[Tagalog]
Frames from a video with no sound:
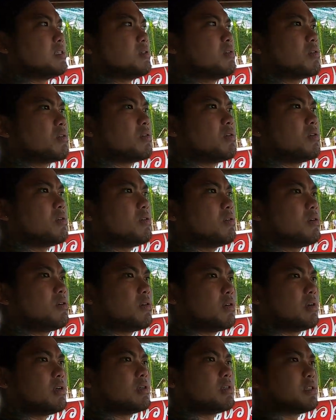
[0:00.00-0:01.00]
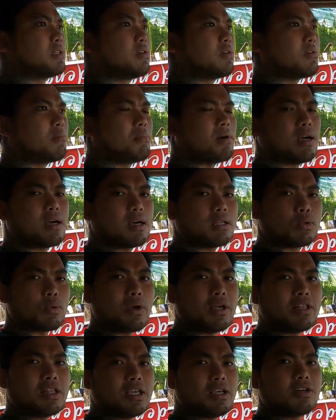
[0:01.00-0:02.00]
Siguro, siguro
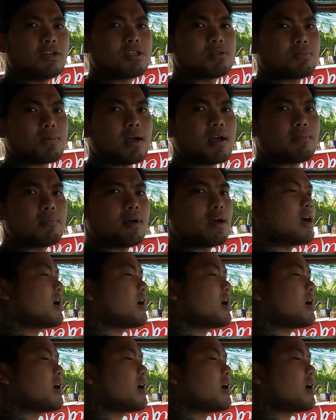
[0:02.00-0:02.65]
mga 20 years pa